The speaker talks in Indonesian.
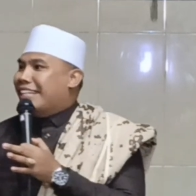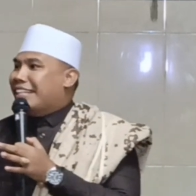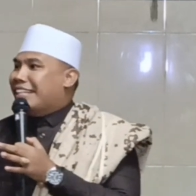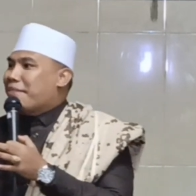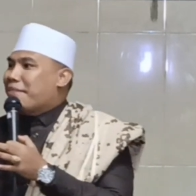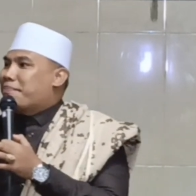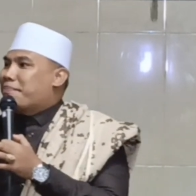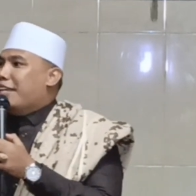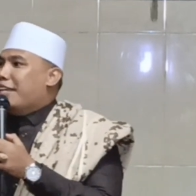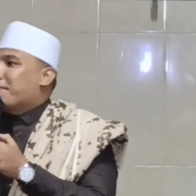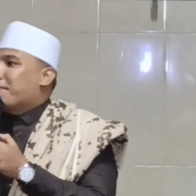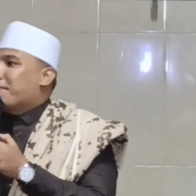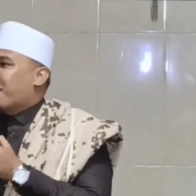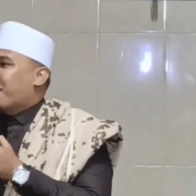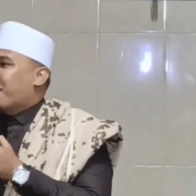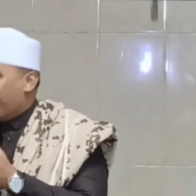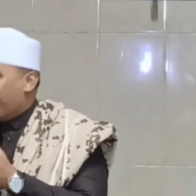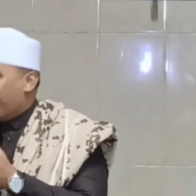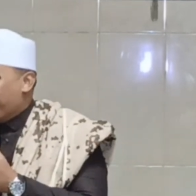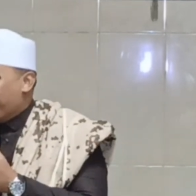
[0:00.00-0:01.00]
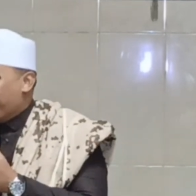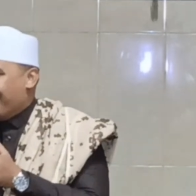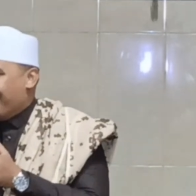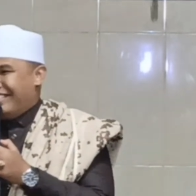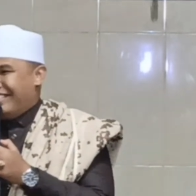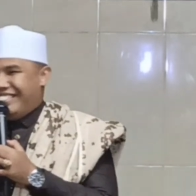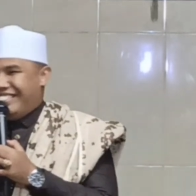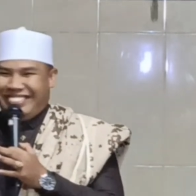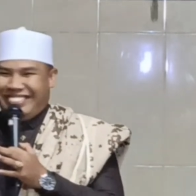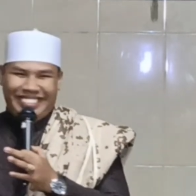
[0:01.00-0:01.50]
Nabi Ibrahim
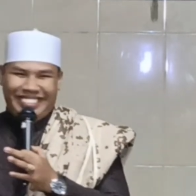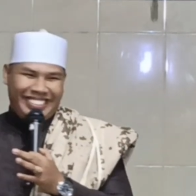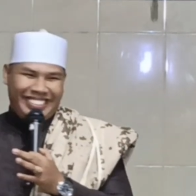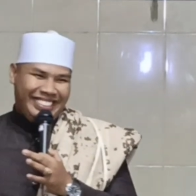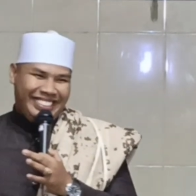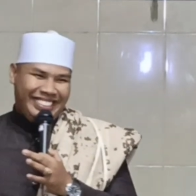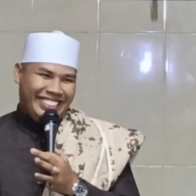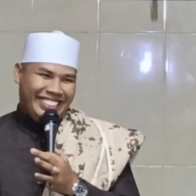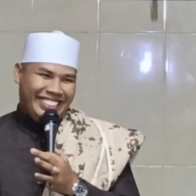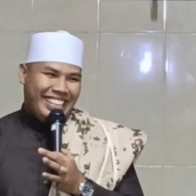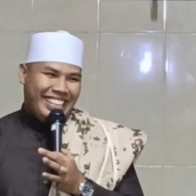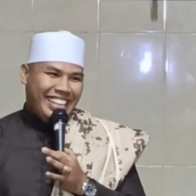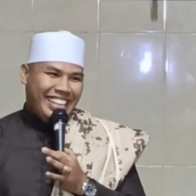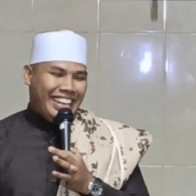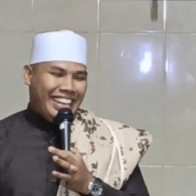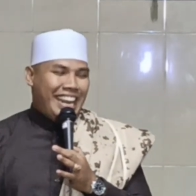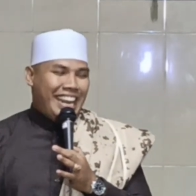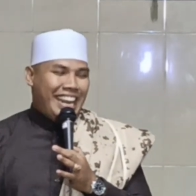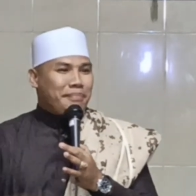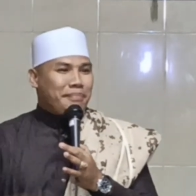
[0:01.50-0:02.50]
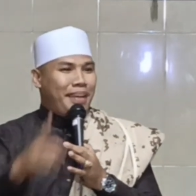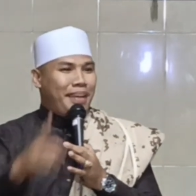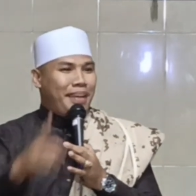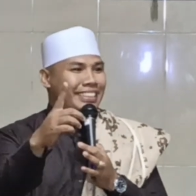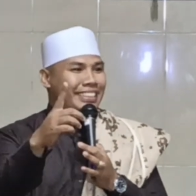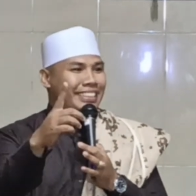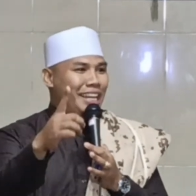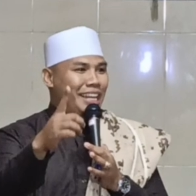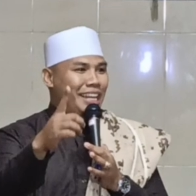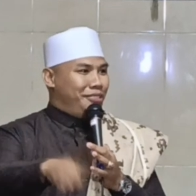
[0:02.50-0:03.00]

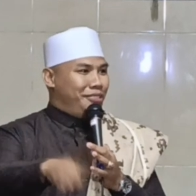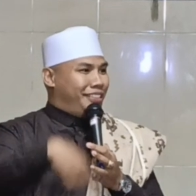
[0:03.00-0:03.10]
namanya